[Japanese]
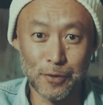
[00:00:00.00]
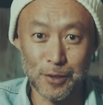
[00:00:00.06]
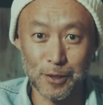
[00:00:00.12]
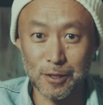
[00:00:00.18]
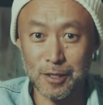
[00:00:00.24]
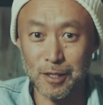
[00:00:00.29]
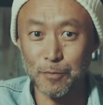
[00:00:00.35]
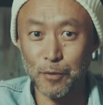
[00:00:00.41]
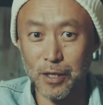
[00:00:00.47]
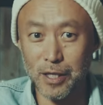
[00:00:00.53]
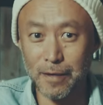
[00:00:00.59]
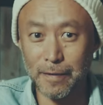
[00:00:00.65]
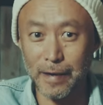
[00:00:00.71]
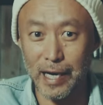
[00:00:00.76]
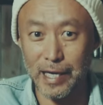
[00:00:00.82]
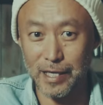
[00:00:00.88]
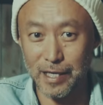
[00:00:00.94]
入するつもり
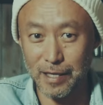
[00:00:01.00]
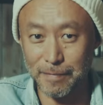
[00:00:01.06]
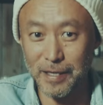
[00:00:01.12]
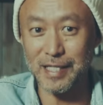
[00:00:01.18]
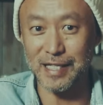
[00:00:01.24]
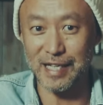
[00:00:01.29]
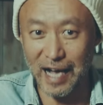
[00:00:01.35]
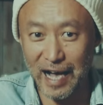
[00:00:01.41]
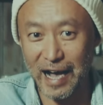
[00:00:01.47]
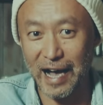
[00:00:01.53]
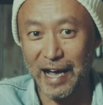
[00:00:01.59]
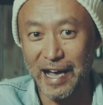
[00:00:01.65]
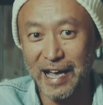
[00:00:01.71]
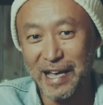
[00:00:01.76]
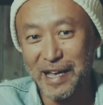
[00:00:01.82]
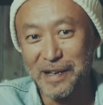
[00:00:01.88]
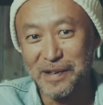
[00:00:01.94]
ではいますが、
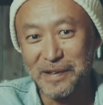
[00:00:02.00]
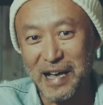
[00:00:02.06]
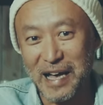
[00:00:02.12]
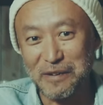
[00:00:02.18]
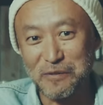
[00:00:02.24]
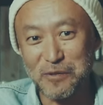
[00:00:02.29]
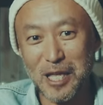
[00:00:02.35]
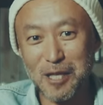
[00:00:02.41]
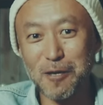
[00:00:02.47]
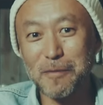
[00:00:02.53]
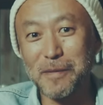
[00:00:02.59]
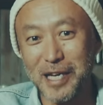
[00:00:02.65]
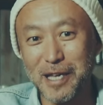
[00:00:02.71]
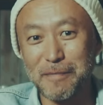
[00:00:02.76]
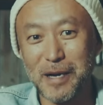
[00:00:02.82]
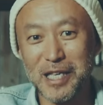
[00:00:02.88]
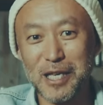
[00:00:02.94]
例え
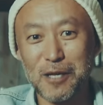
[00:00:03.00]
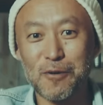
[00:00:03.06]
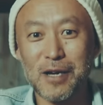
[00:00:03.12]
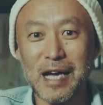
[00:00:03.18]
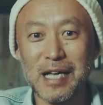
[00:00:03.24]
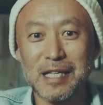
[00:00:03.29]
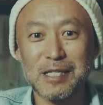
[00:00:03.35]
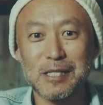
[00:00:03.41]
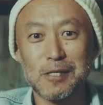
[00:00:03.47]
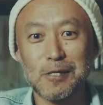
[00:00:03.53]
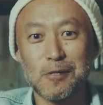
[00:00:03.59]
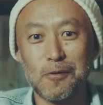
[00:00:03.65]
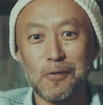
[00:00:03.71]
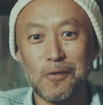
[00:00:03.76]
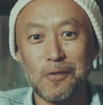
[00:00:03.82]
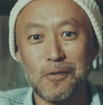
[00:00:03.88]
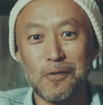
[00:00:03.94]
ばね薪の乾
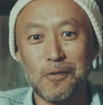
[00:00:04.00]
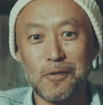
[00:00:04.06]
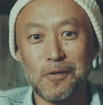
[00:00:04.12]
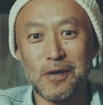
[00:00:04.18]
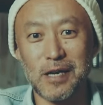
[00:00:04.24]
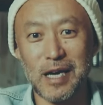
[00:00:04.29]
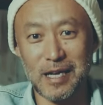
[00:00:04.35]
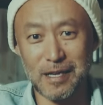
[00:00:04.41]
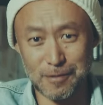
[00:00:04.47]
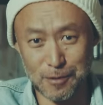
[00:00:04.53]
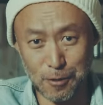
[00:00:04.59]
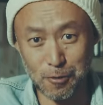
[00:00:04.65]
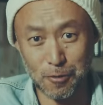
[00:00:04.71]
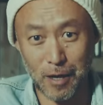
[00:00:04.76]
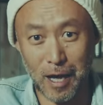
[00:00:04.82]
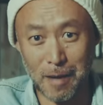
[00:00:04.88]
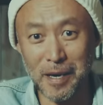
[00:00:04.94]
燥が
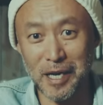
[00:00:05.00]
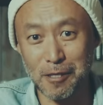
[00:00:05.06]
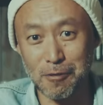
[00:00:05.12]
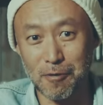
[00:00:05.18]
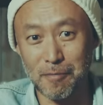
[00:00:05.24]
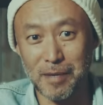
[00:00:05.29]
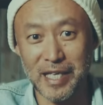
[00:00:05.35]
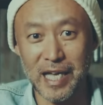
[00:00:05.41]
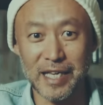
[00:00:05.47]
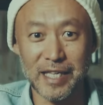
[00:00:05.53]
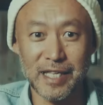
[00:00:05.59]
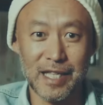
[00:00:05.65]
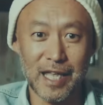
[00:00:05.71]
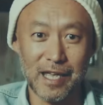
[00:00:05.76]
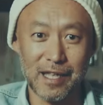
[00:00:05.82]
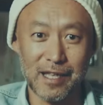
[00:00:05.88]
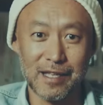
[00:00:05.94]
ちょっと甘いと、
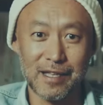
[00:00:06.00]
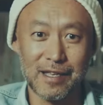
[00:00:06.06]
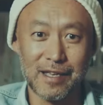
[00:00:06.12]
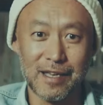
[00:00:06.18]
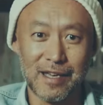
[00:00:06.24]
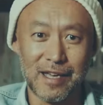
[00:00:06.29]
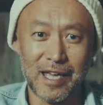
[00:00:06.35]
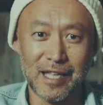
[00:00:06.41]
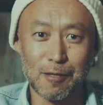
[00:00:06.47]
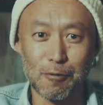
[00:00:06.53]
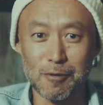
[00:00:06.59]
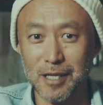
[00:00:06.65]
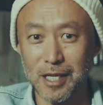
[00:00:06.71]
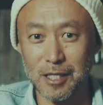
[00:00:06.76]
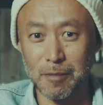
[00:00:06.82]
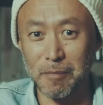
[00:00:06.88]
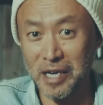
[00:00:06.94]
ヤニで煙突が
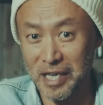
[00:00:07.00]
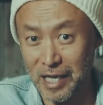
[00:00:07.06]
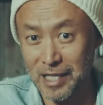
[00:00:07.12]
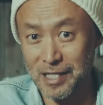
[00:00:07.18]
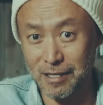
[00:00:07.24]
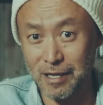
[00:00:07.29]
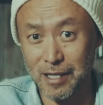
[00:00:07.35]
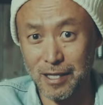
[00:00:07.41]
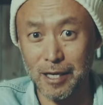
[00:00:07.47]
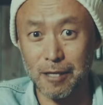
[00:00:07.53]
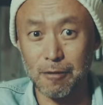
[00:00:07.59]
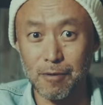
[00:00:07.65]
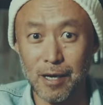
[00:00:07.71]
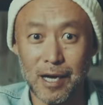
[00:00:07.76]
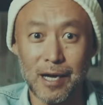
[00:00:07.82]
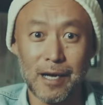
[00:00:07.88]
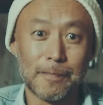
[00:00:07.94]
詰まりやすくなったり
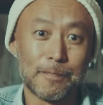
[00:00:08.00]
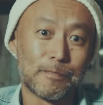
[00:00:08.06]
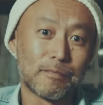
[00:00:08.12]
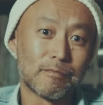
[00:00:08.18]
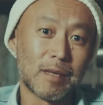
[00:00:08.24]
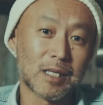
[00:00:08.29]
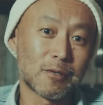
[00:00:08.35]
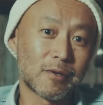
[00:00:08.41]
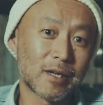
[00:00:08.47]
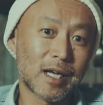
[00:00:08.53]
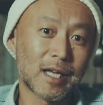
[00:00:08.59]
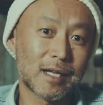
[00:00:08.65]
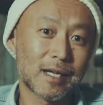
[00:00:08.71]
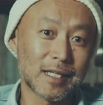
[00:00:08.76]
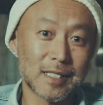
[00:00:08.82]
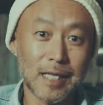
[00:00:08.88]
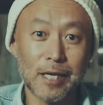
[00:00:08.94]
とか、それが
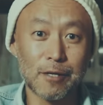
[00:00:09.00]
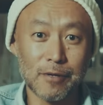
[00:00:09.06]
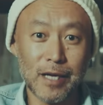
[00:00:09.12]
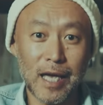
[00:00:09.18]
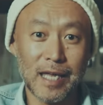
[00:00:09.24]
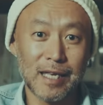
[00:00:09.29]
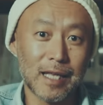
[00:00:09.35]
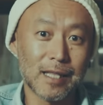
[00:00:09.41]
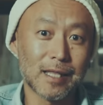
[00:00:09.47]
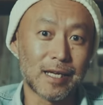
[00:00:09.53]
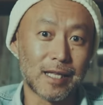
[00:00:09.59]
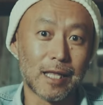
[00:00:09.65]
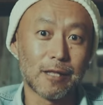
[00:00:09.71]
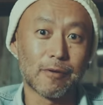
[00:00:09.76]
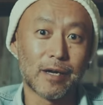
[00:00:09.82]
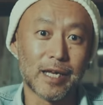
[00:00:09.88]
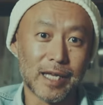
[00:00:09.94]
火災の原因になったり
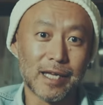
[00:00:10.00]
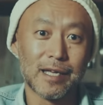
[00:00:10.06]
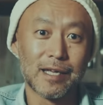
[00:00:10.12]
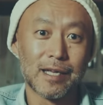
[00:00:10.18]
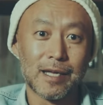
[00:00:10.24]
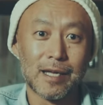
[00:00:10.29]
だとかね、